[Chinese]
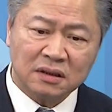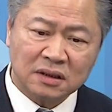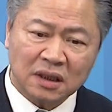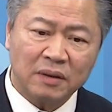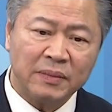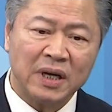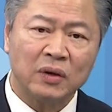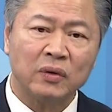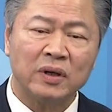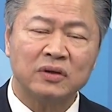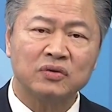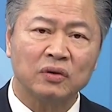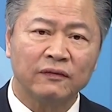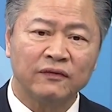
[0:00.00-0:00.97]
这个美国
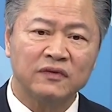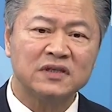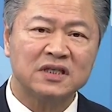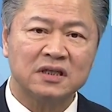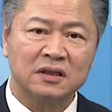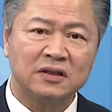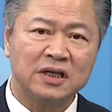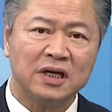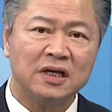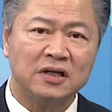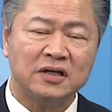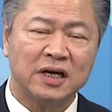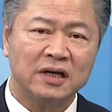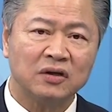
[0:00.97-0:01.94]
人所扶持建
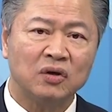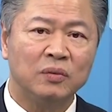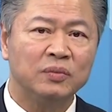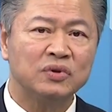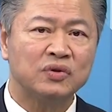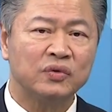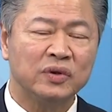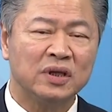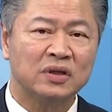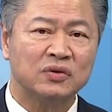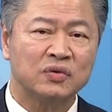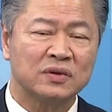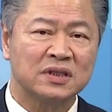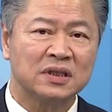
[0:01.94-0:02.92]
立起来的恐怖主义的
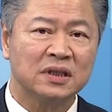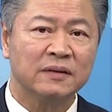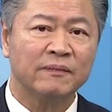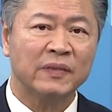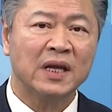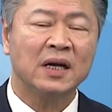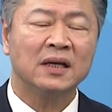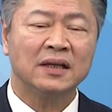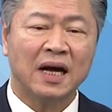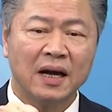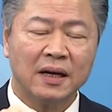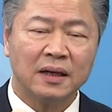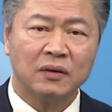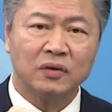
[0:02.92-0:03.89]
组织，
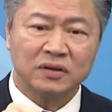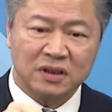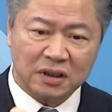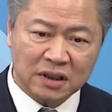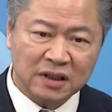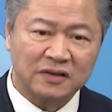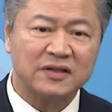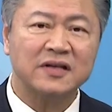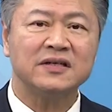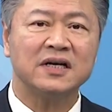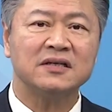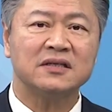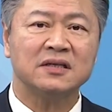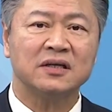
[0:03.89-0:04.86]
它或是一个圣
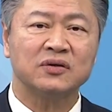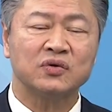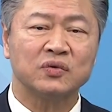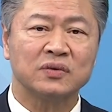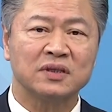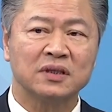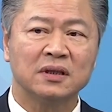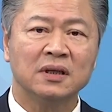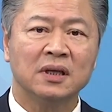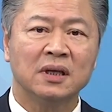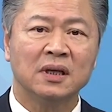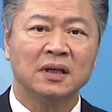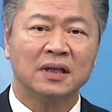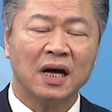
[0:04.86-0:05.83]
战士的组织，
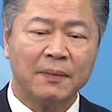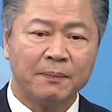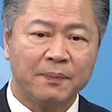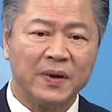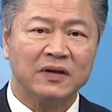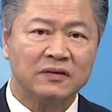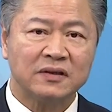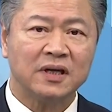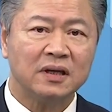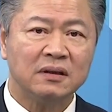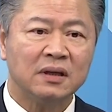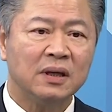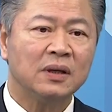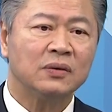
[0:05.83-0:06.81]
它本
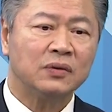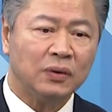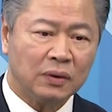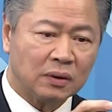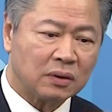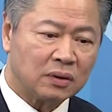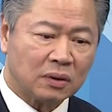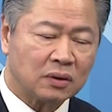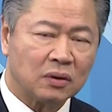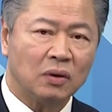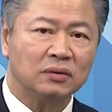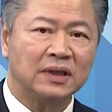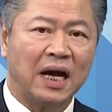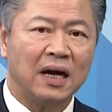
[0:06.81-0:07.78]
身去
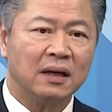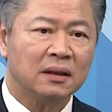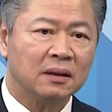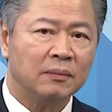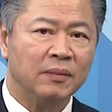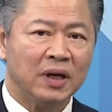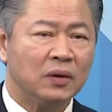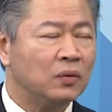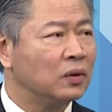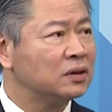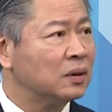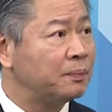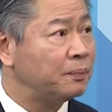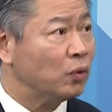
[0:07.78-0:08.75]
攻打美
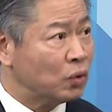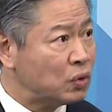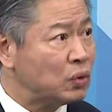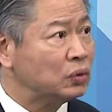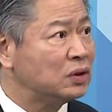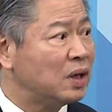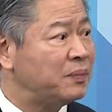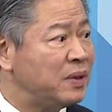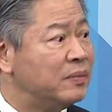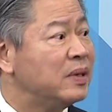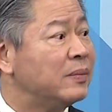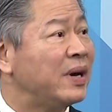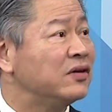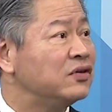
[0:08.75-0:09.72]
国的无辜的平
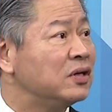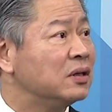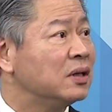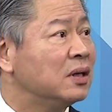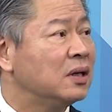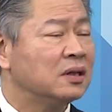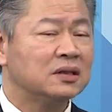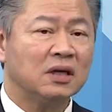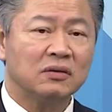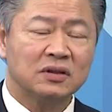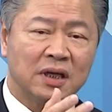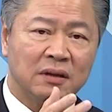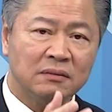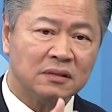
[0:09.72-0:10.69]
民百姓，造
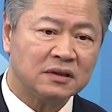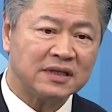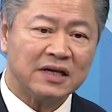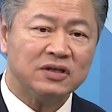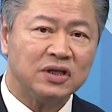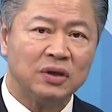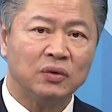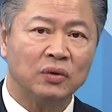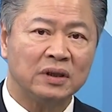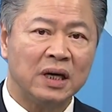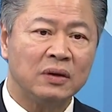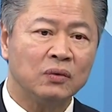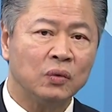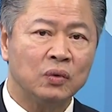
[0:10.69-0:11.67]
成三千多
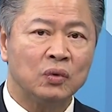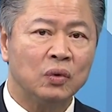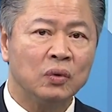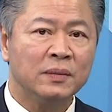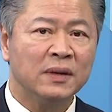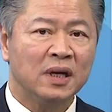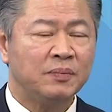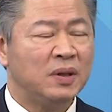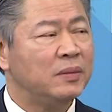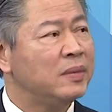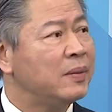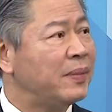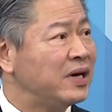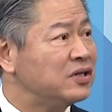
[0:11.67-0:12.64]
人无辜平
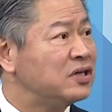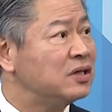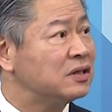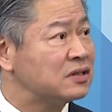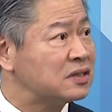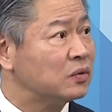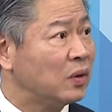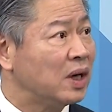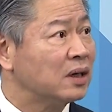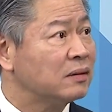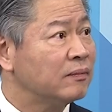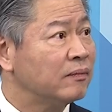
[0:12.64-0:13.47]
民百姓的死亡。